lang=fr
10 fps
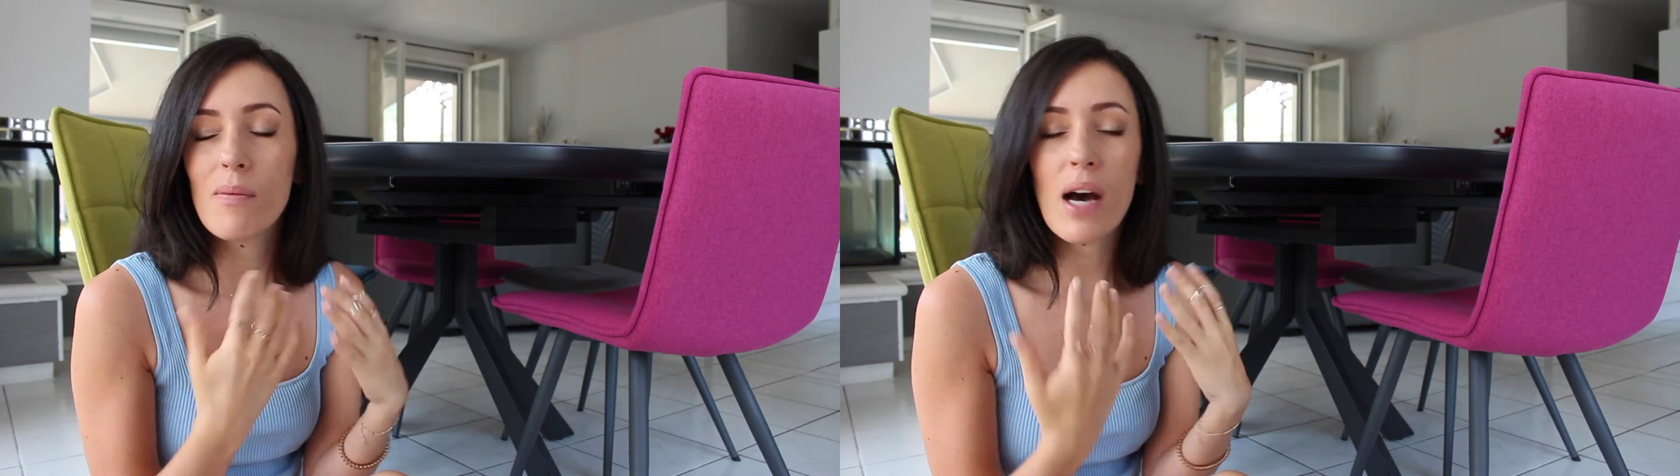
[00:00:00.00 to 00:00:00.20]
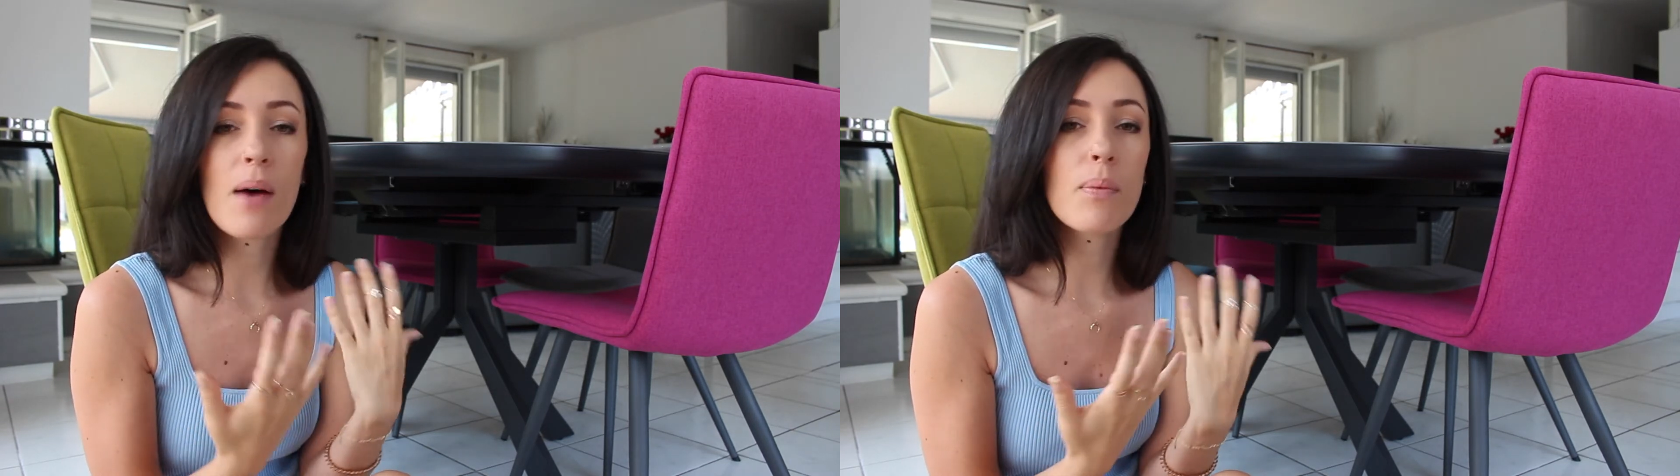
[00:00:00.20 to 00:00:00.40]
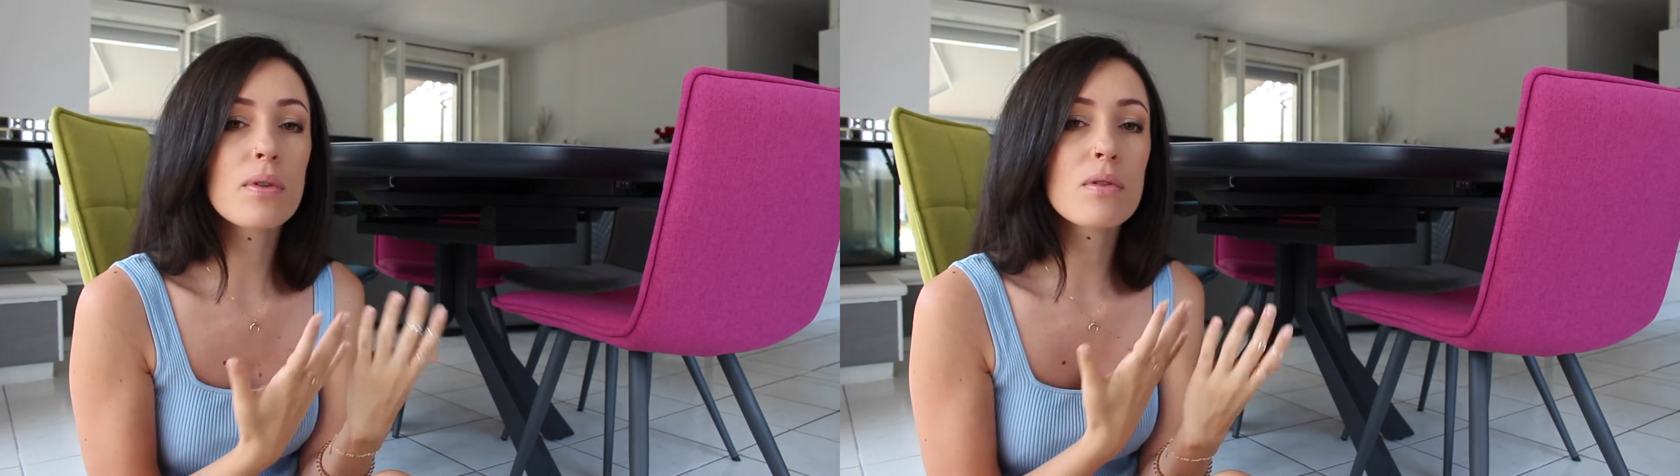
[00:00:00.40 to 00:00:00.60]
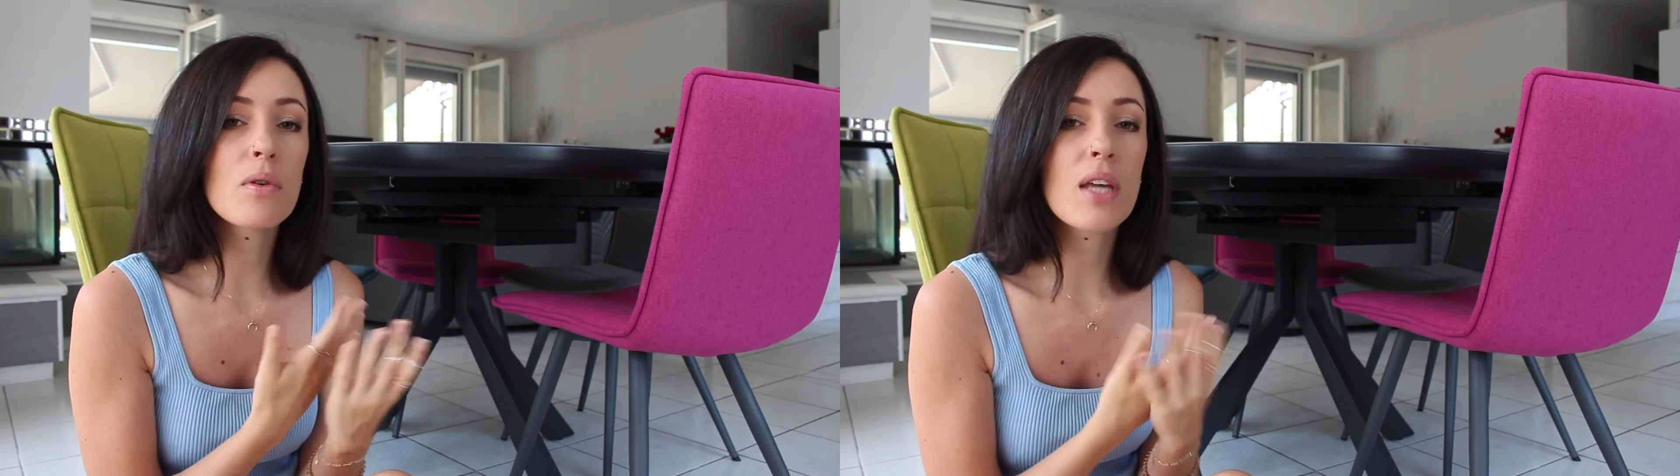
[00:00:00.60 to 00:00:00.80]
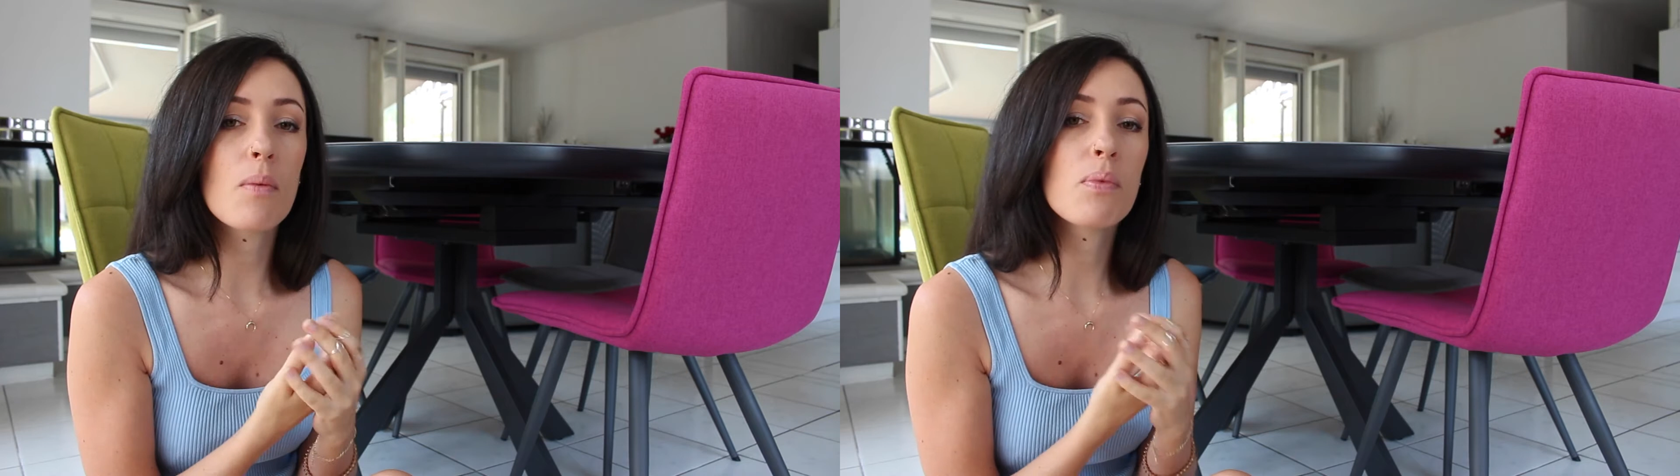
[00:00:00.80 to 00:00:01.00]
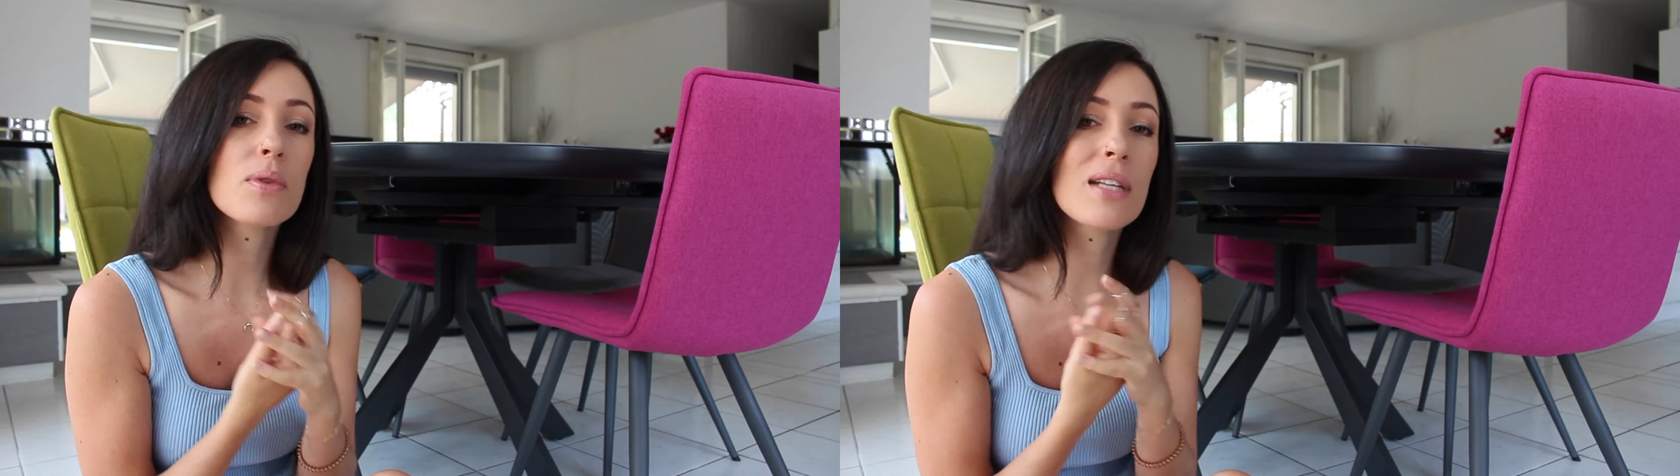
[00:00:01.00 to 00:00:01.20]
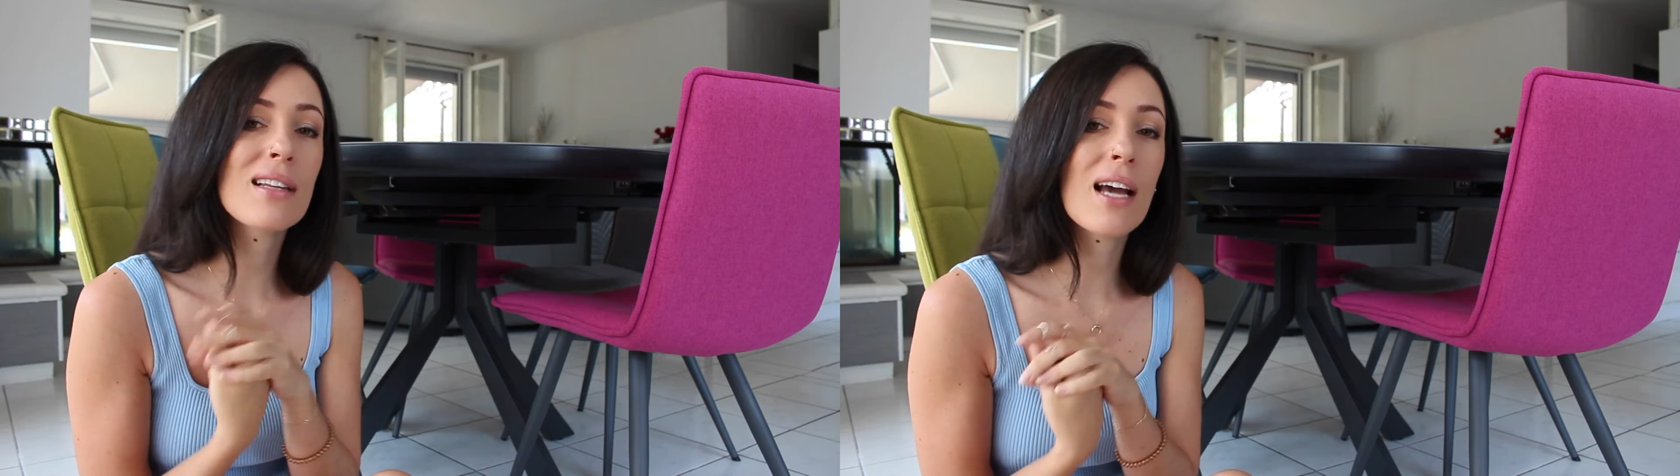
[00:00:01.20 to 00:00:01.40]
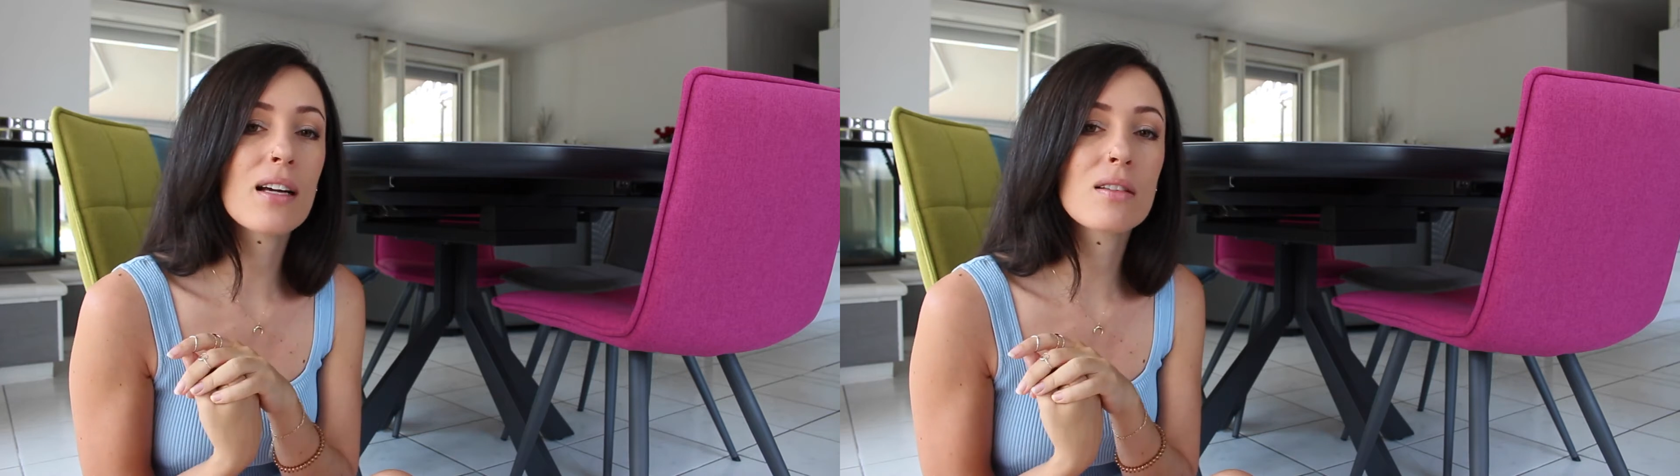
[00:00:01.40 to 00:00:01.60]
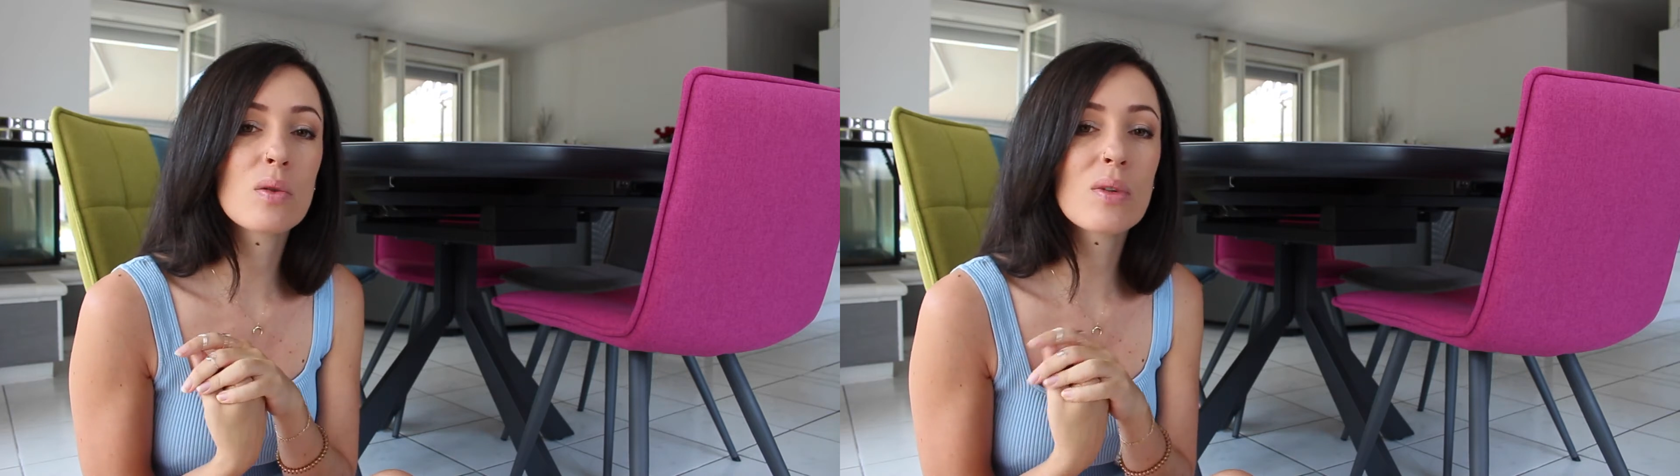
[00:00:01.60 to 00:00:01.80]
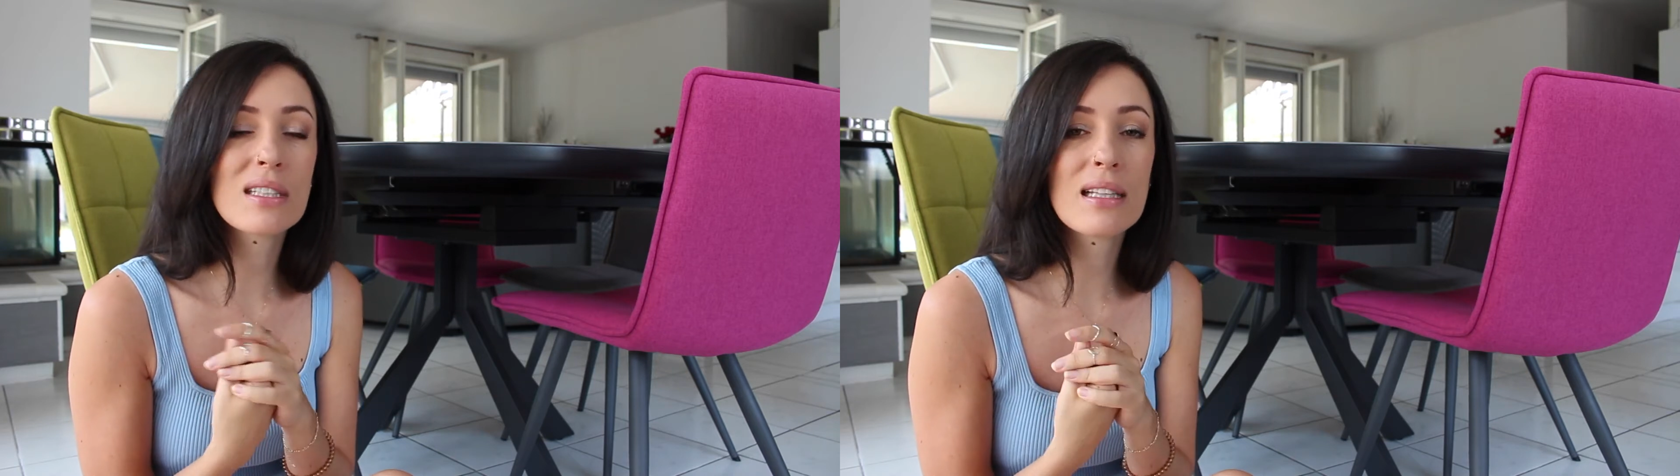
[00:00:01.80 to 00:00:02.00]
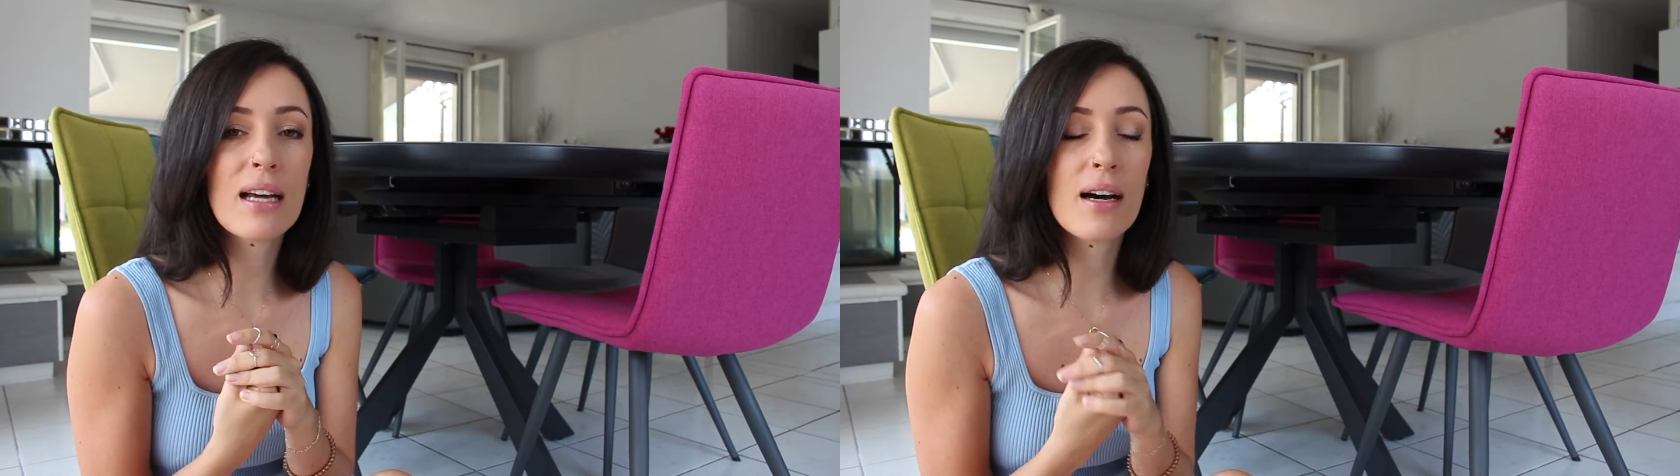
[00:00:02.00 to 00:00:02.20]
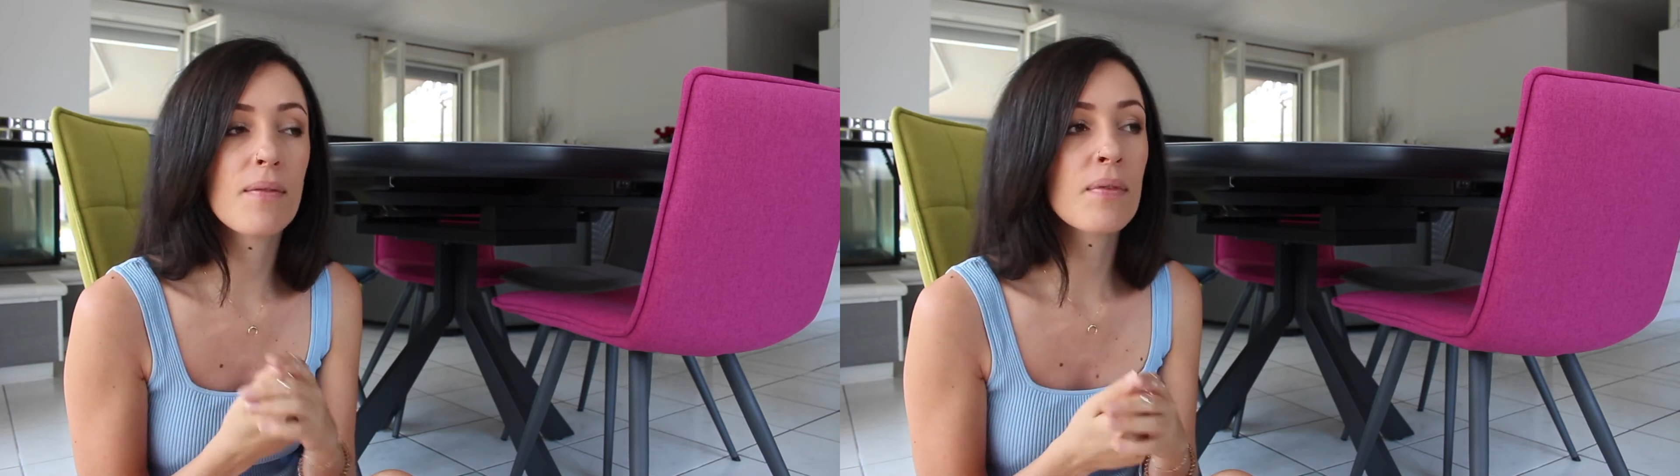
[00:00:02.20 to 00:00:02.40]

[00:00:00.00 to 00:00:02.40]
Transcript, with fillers: bah, un peu ceux où il y a le plus d'interactions, etc.